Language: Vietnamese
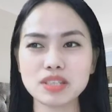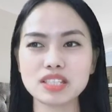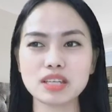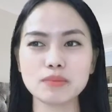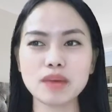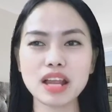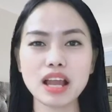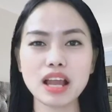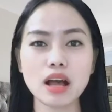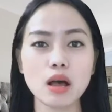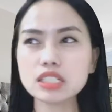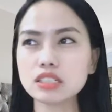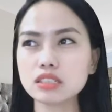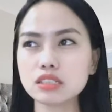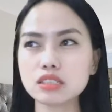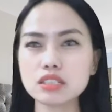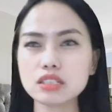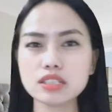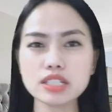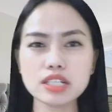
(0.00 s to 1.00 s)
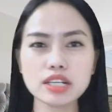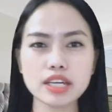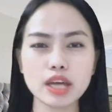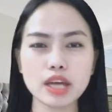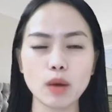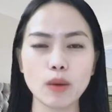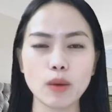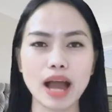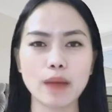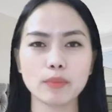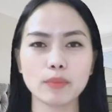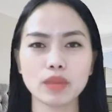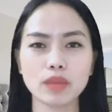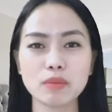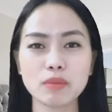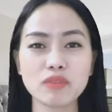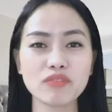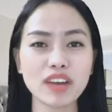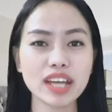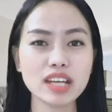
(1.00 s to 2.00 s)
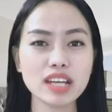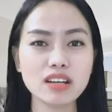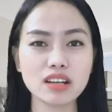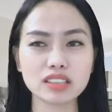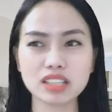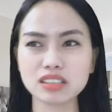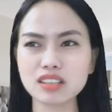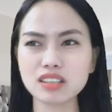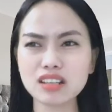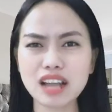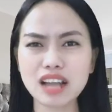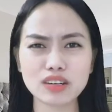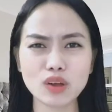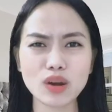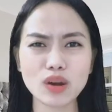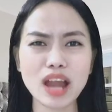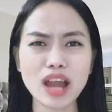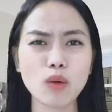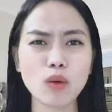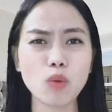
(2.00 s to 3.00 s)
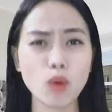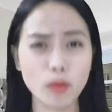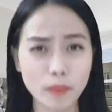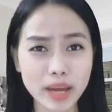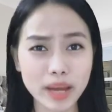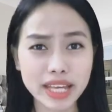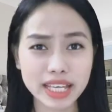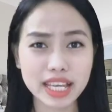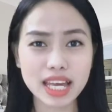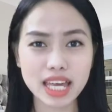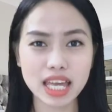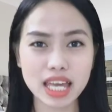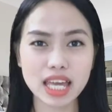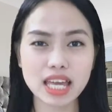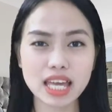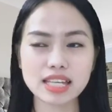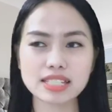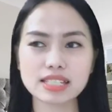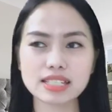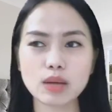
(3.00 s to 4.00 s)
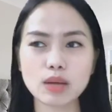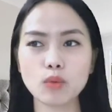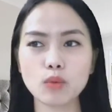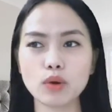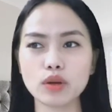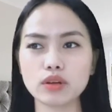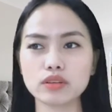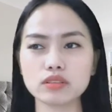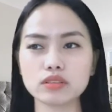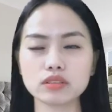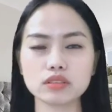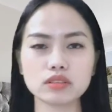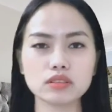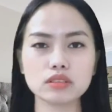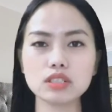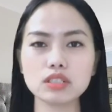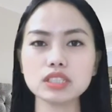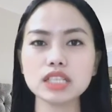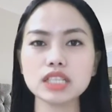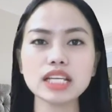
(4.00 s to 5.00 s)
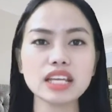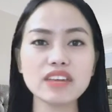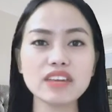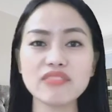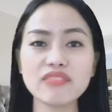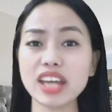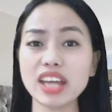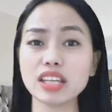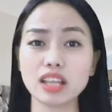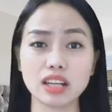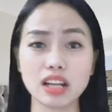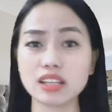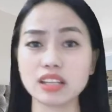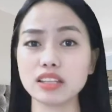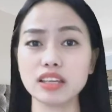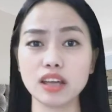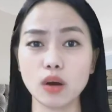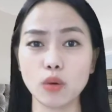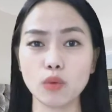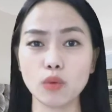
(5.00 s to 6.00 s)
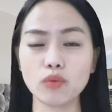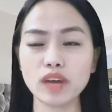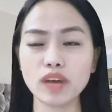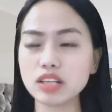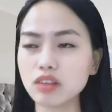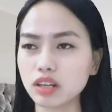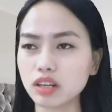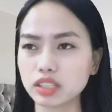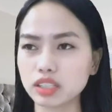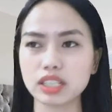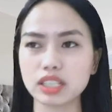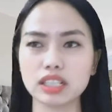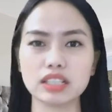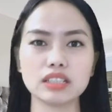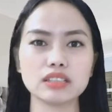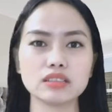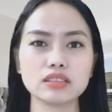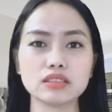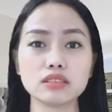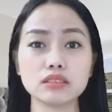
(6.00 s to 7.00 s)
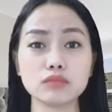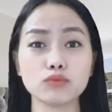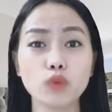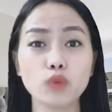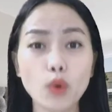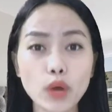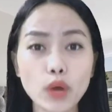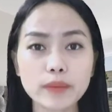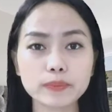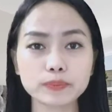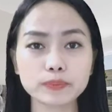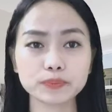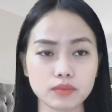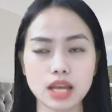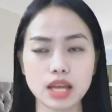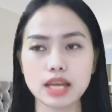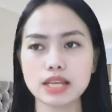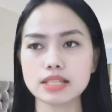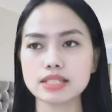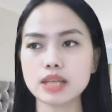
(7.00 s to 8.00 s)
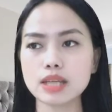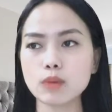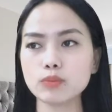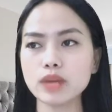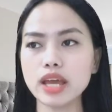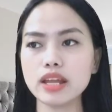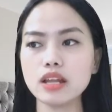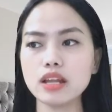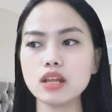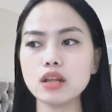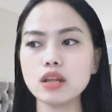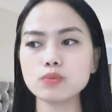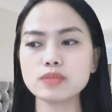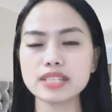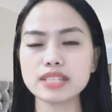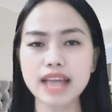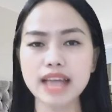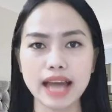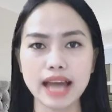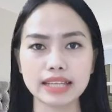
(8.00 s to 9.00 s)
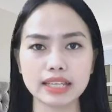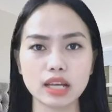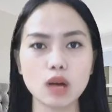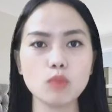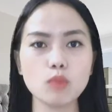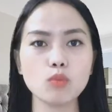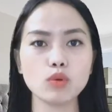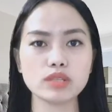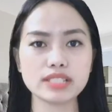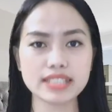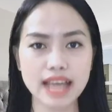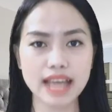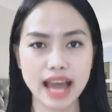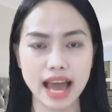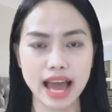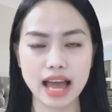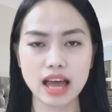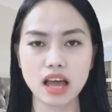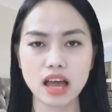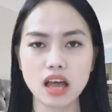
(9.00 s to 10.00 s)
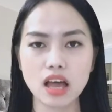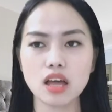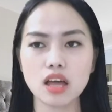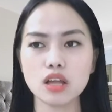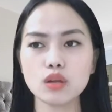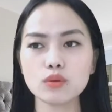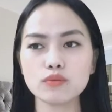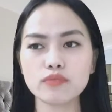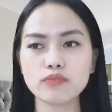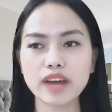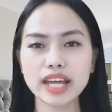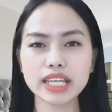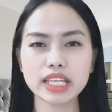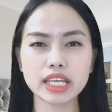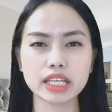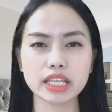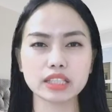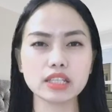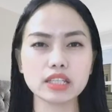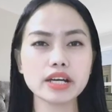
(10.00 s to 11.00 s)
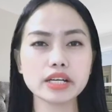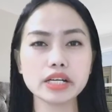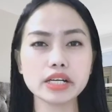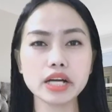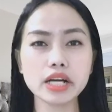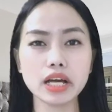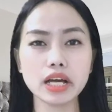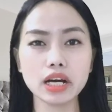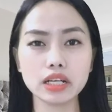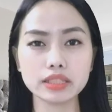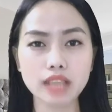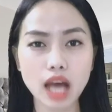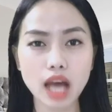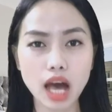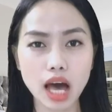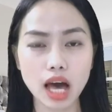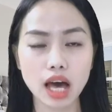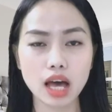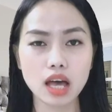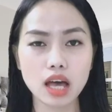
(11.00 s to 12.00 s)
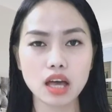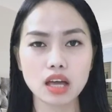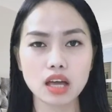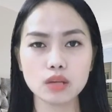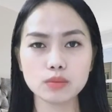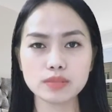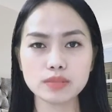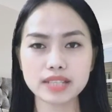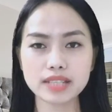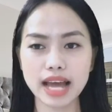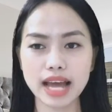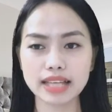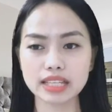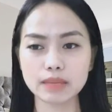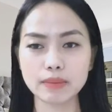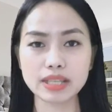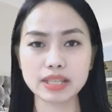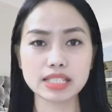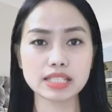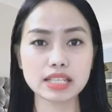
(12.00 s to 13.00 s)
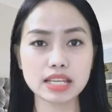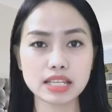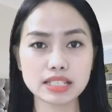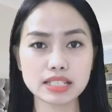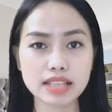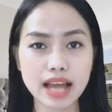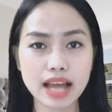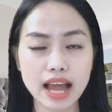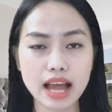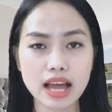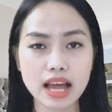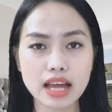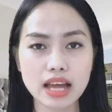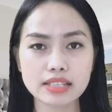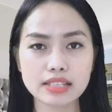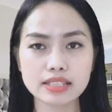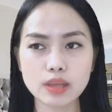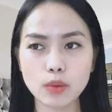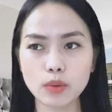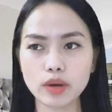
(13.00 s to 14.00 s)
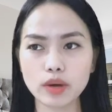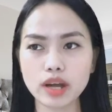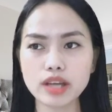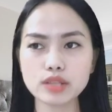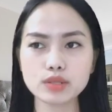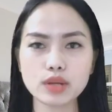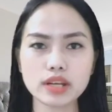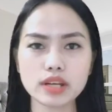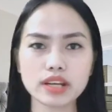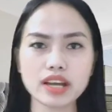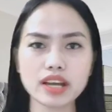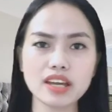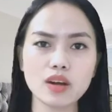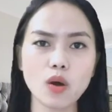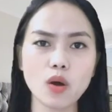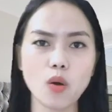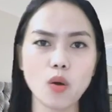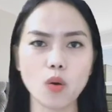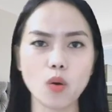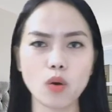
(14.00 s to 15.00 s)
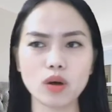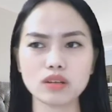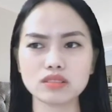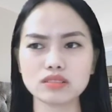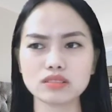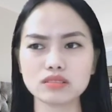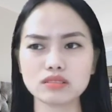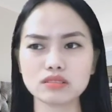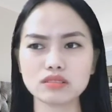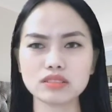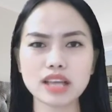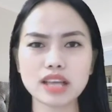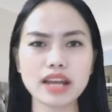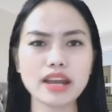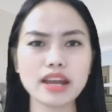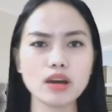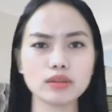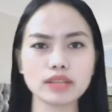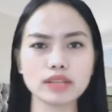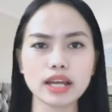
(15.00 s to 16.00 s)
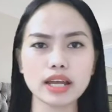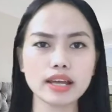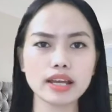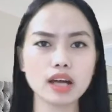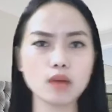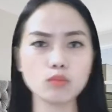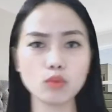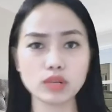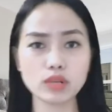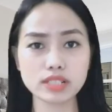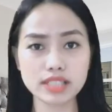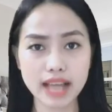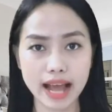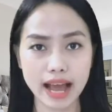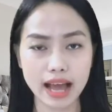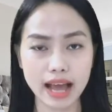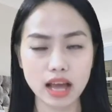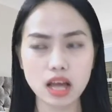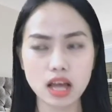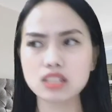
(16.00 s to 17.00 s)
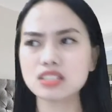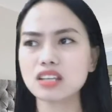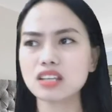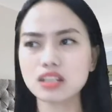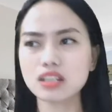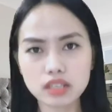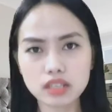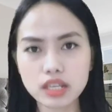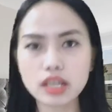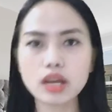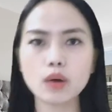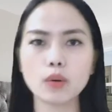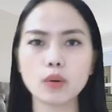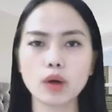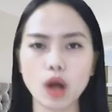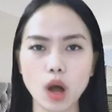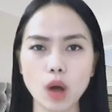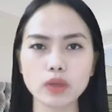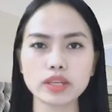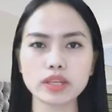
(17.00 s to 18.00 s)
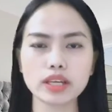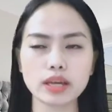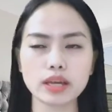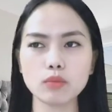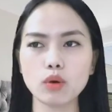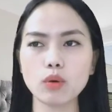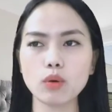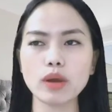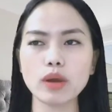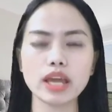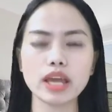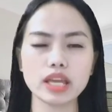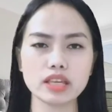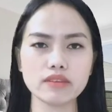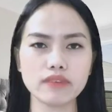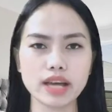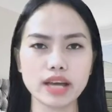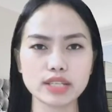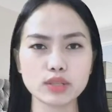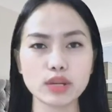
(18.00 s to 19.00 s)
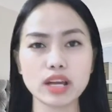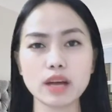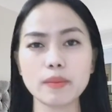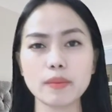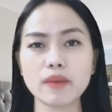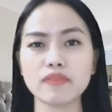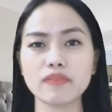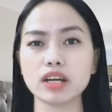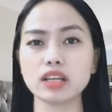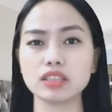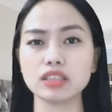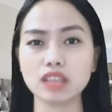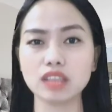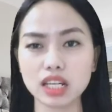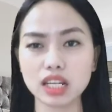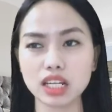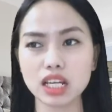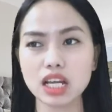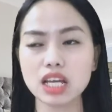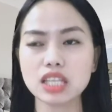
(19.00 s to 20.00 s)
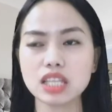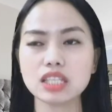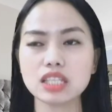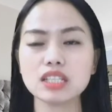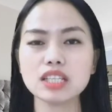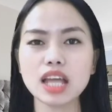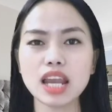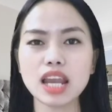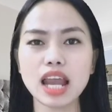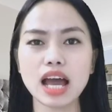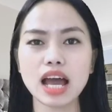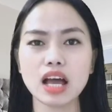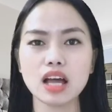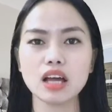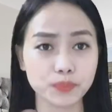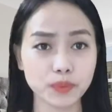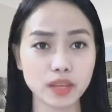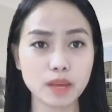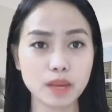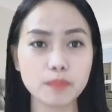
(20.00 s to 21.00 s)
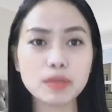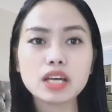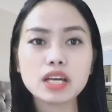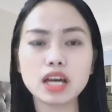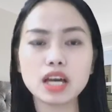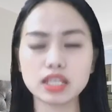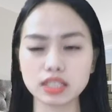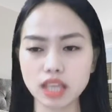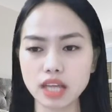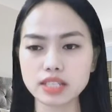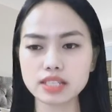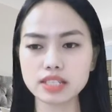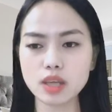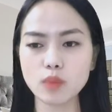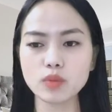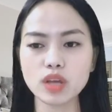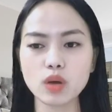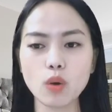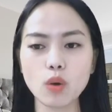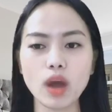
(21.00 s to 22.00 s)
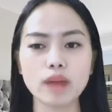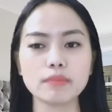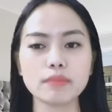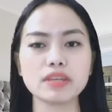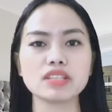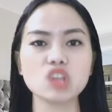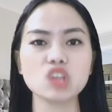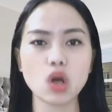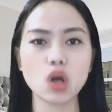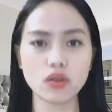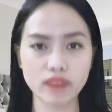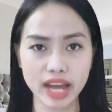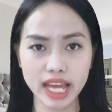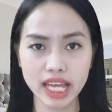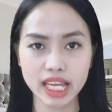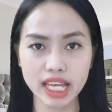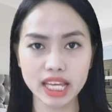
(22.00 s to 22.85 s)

chỉ biết là cứ như kiểu là mình vay được thì tức là nó là của mình ấy xong rồi cứ thích đi vay thật là nhiều vay được thì vui xong đến lúc trả thì không muốn trả lúc vay thì tươi cười hớn hở lúc trả thì mặt xị ra xong rồi gây chuyện gây gổ ra đều ta đây không muốn trả rất nhiều có những cái mối quan hệ như vậy cho nên các bạn phải cẩn thận thứ nhất là mình cẩn thận trong những khoản mình cho vay